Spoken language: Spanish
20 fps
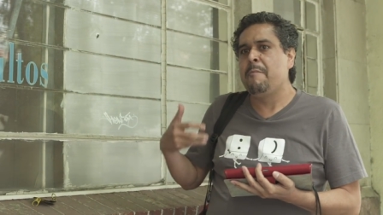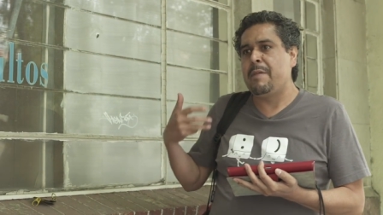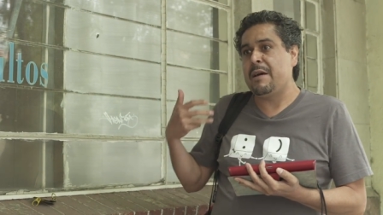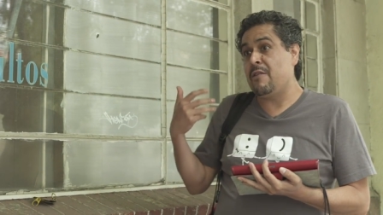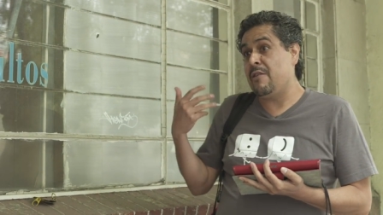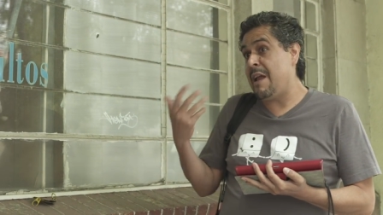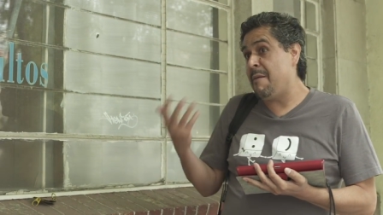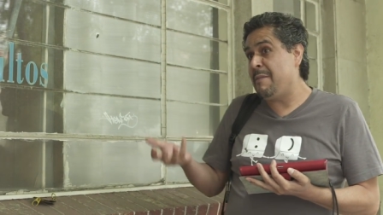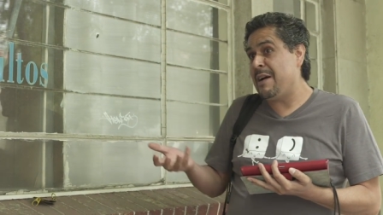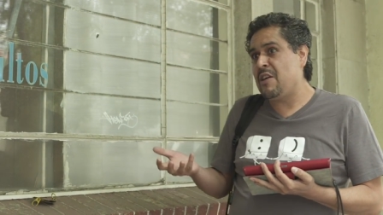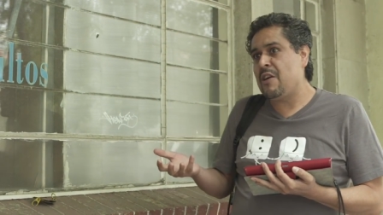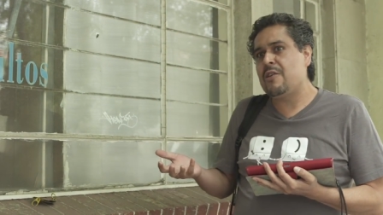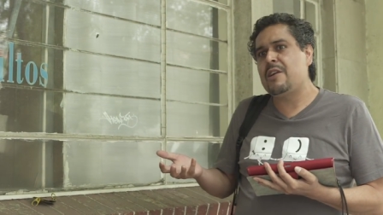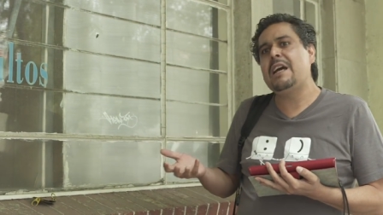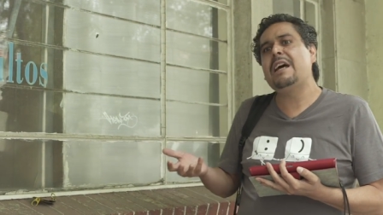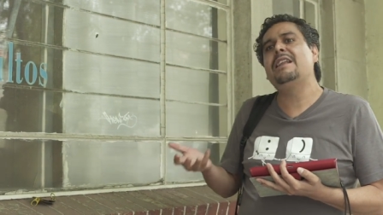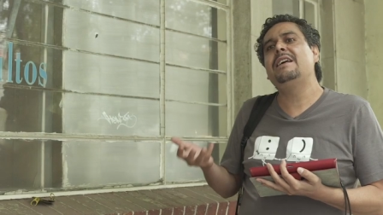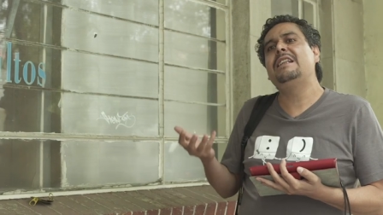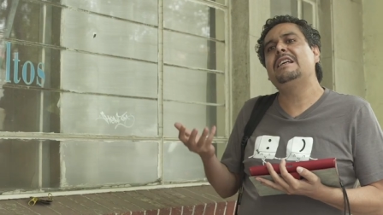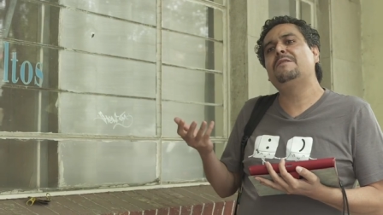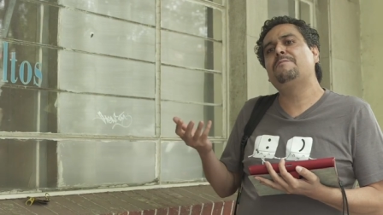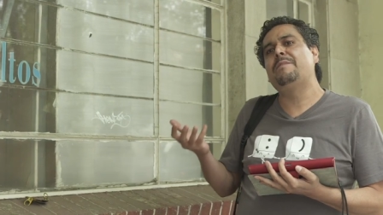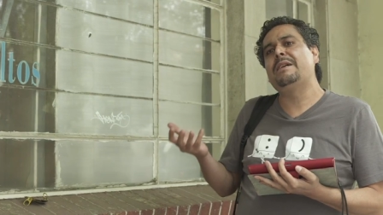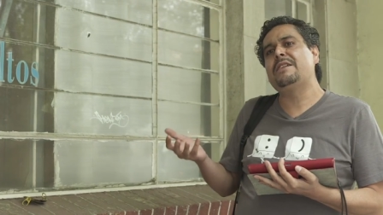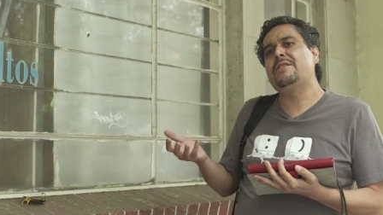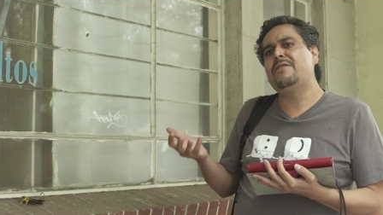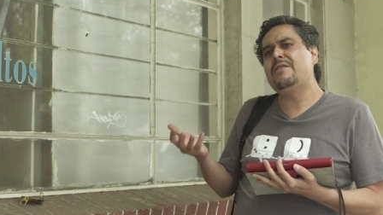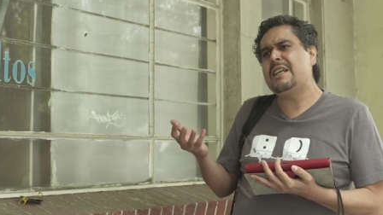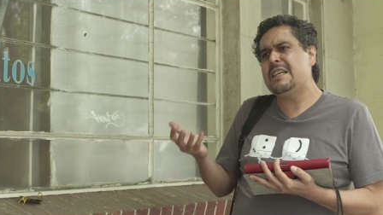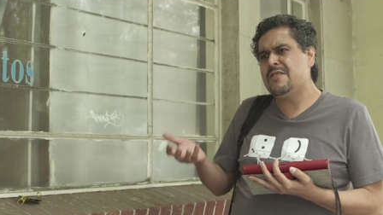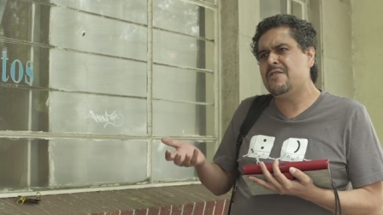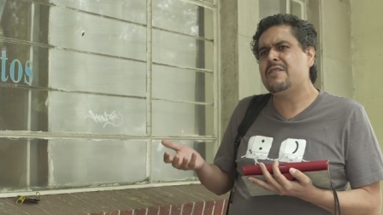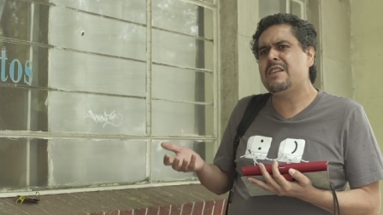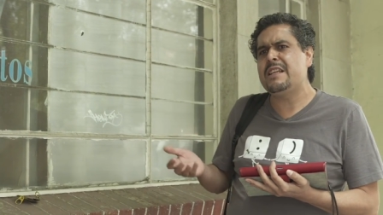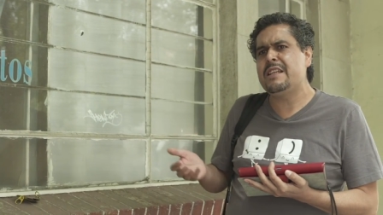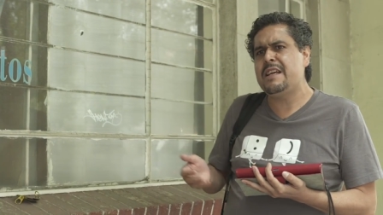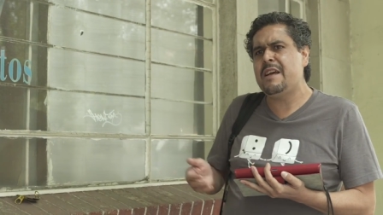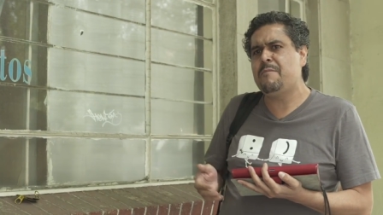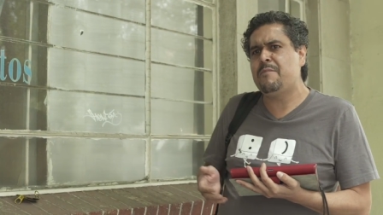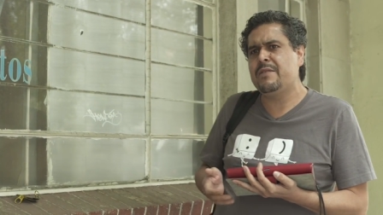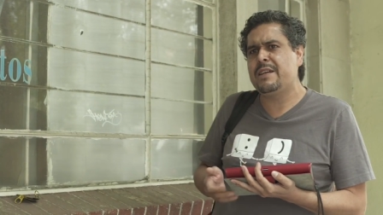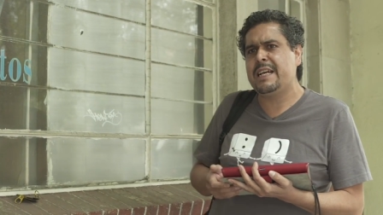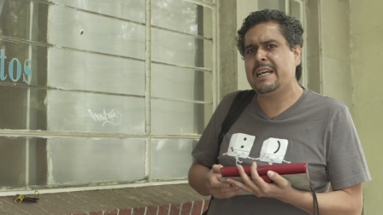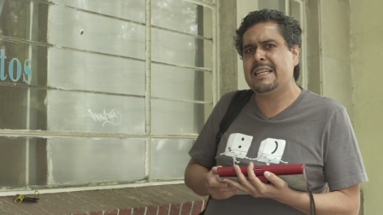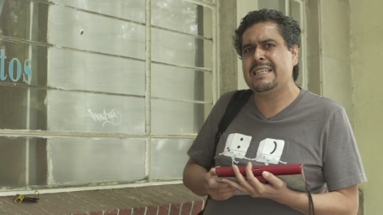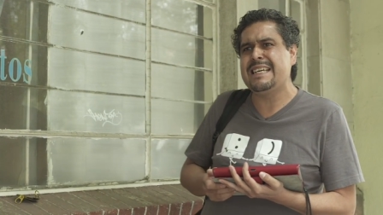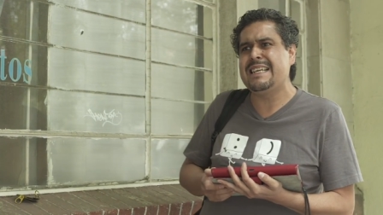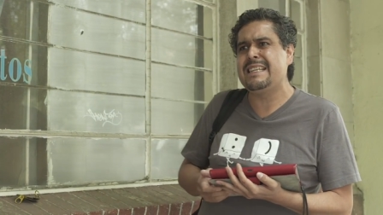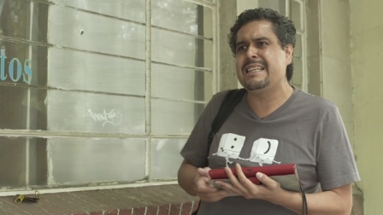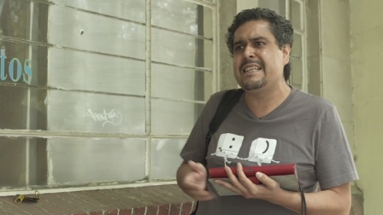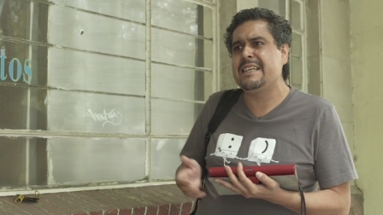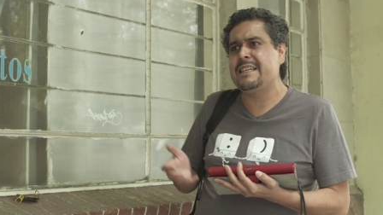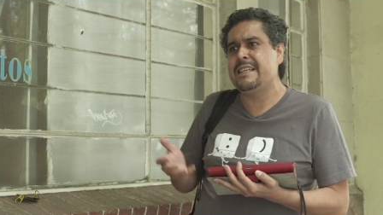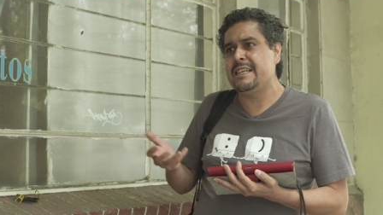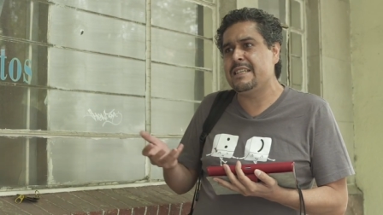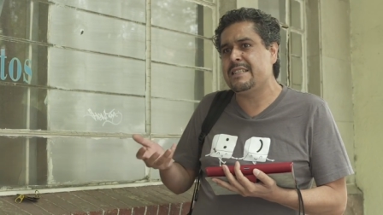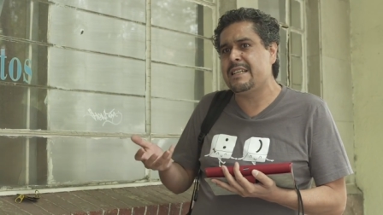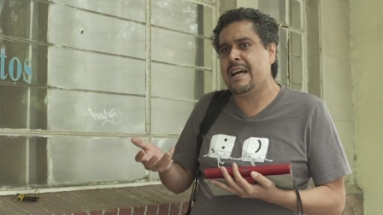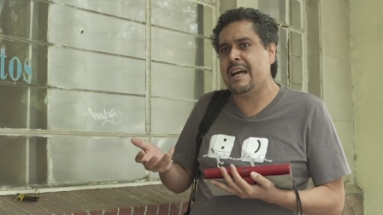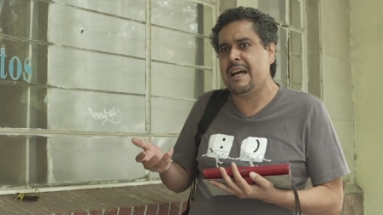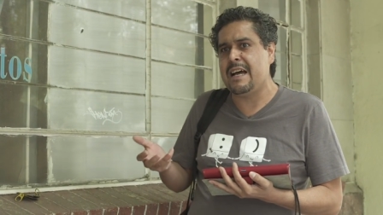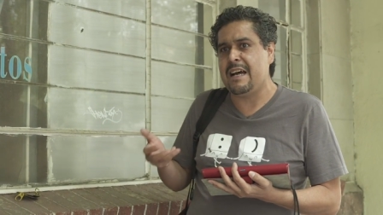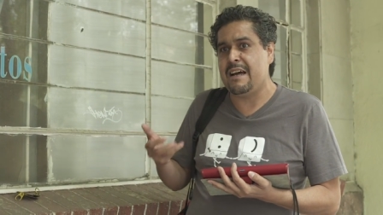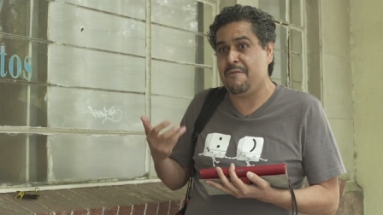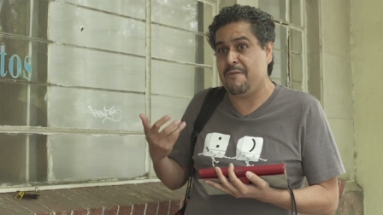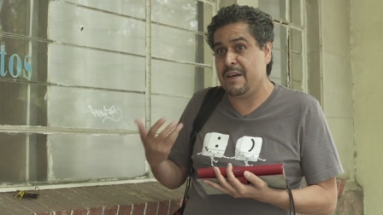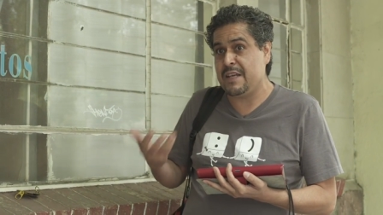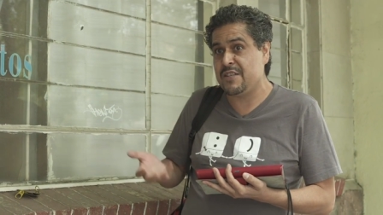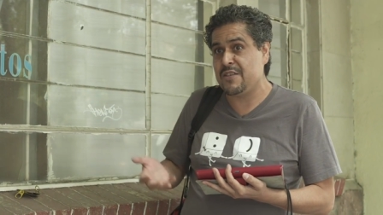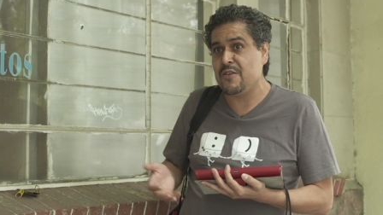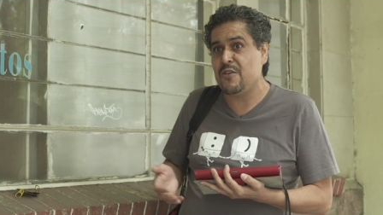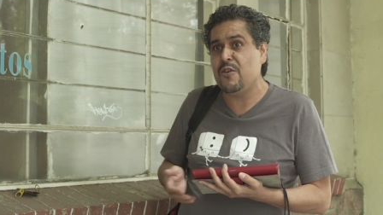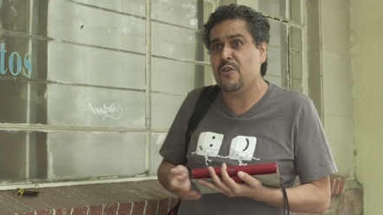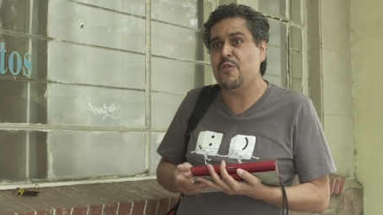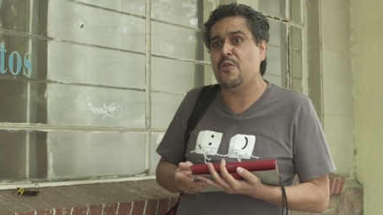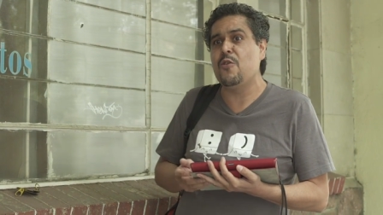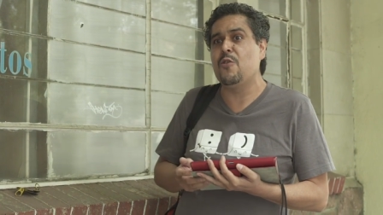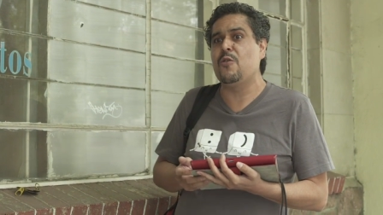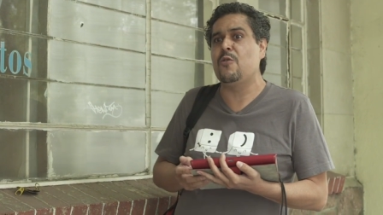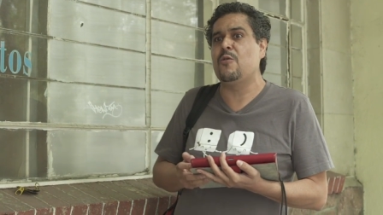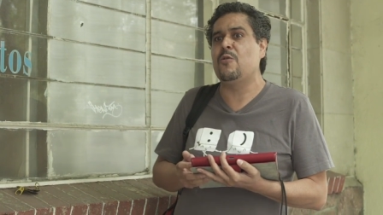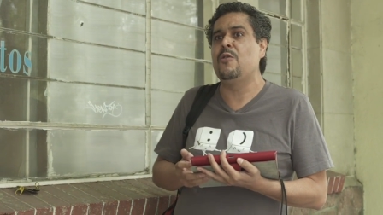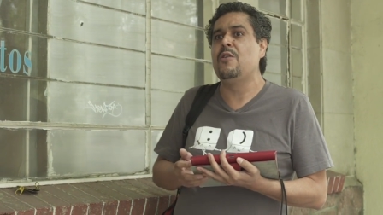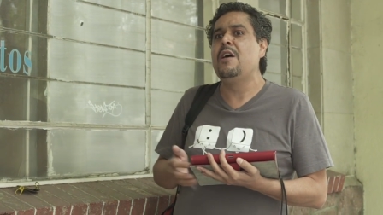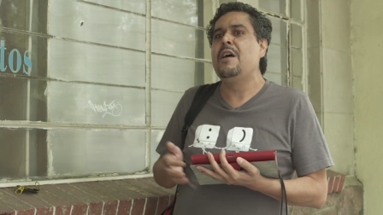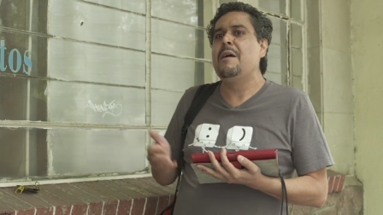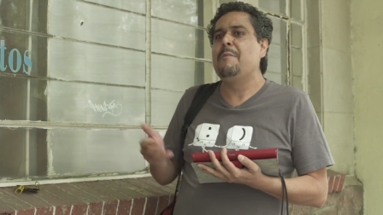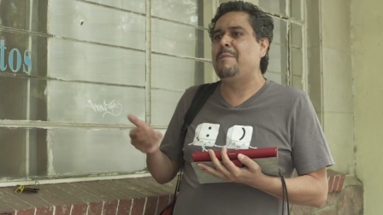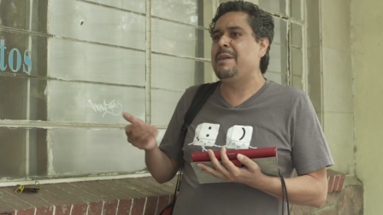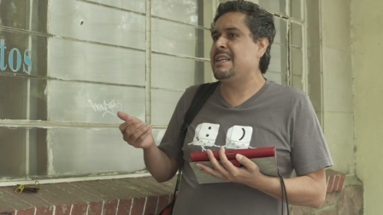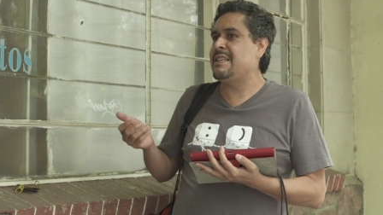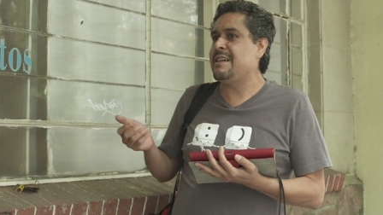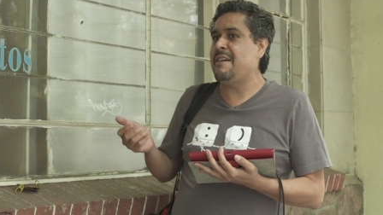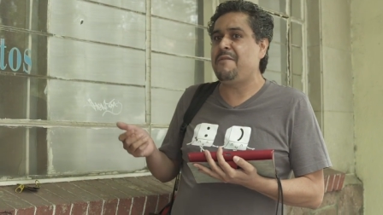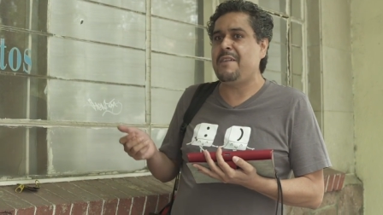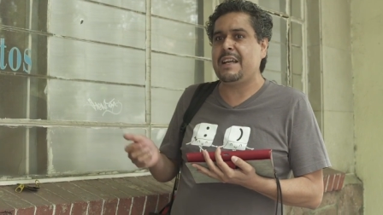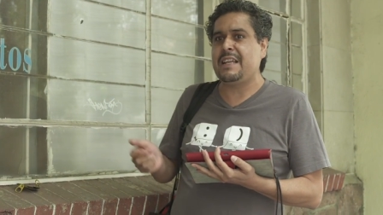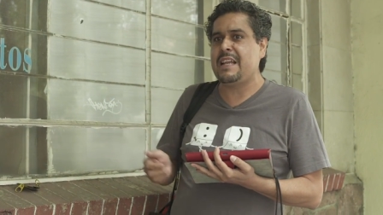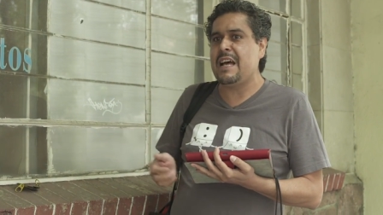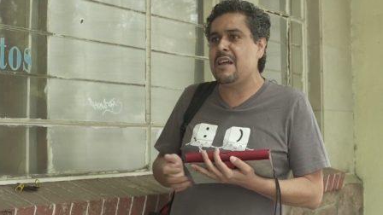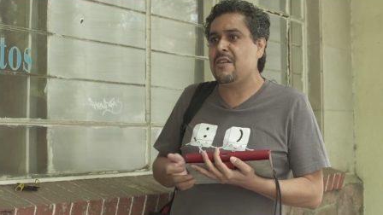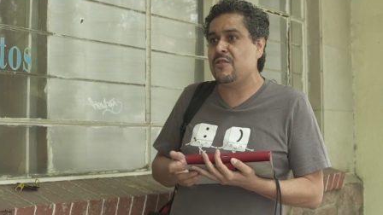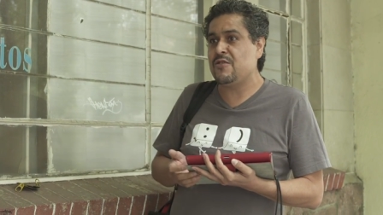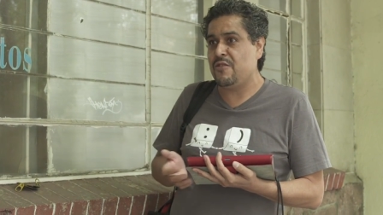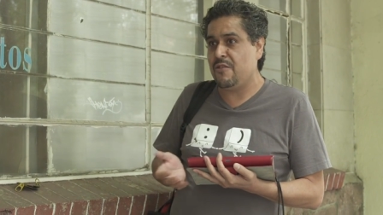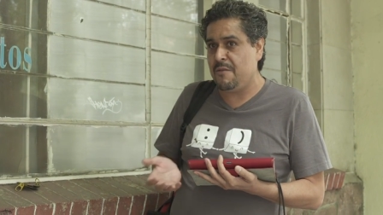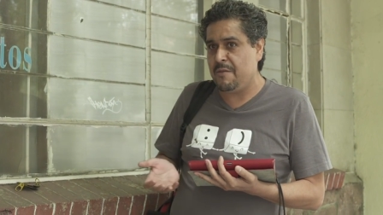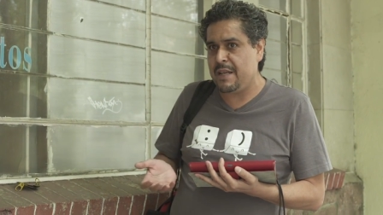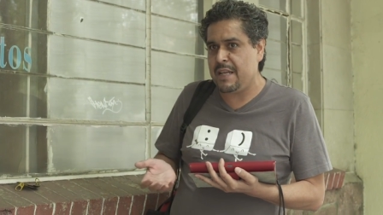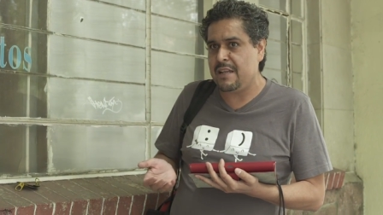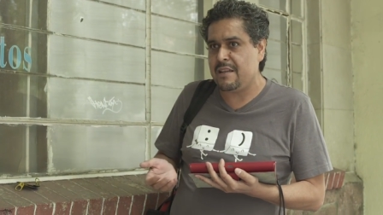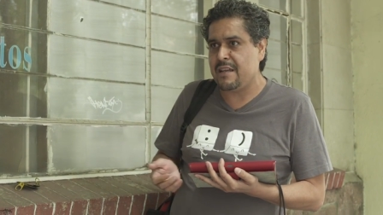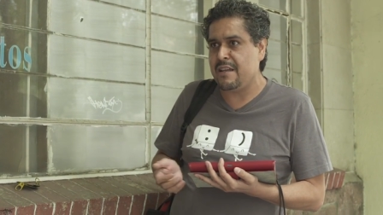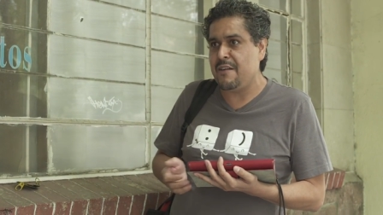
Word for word: pero la mayoría de las personas no tendría por qué sentir esta afección o verse afectado si olvida el